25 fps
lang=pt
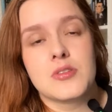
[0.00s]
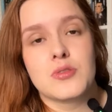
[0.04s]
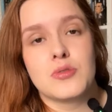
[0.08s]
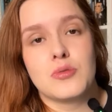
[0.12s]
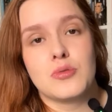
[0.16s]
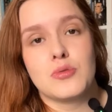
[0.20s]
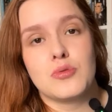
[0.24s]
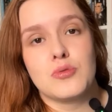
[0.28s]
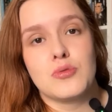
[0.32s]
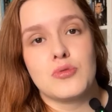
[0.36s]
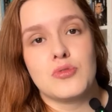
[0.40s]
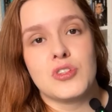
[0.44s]

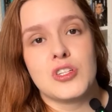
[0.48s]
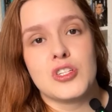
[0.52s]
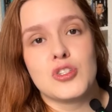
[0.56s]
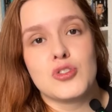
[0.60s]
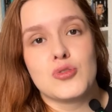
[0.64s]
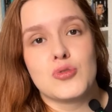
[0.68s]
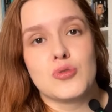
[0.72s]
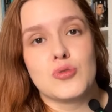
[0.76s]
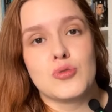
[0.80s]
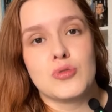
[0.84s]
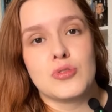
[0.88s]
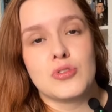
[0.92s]
do
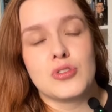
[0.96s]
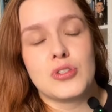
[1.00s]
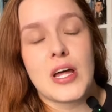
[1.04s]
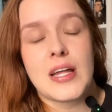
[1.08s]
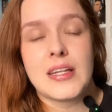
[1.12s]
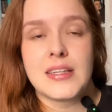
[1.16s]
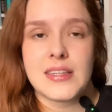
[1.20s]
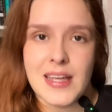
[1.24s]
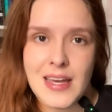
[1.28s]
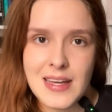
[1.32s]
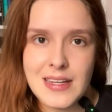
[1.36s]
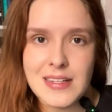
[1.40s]
vídeo da
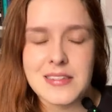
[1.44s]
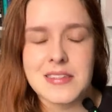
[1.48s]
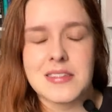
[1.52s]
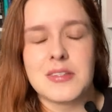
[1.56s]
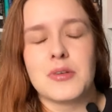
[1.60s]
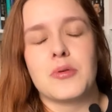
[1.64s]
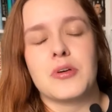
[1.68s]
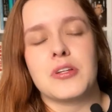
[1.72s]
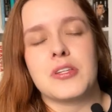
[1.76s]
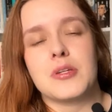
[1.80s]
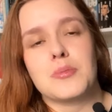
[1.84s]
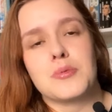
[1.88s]
tag de
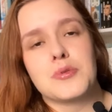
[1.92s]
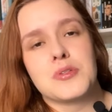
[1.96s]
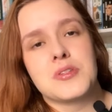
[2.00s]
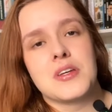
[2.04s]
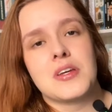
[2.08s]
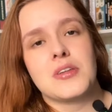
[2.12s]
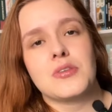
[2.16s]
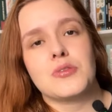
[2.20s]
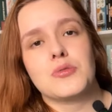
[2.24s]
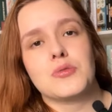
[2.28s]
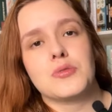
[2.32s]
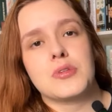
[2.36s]

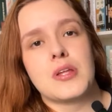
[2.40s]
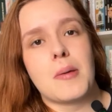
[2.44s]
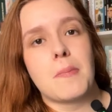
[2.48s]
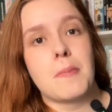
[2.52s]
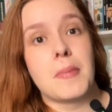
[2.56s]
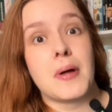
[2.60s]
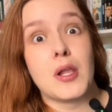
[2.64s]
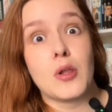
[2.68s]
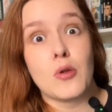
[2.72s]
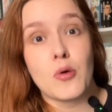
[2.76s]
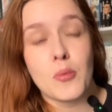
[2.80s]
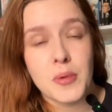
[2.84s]
50% da
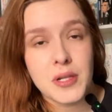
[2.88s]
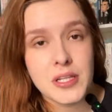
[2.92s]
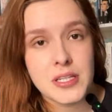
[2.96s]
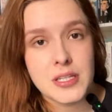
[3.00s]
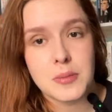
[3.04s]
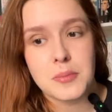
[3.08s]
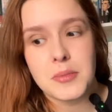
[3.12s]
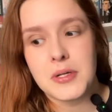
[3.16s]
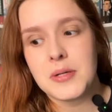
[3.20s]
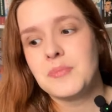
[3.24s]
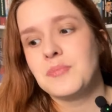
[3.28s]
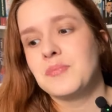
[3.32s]
Paloma
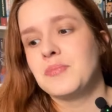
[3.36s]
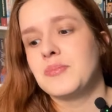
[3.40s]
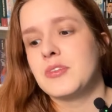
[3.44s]
Lima,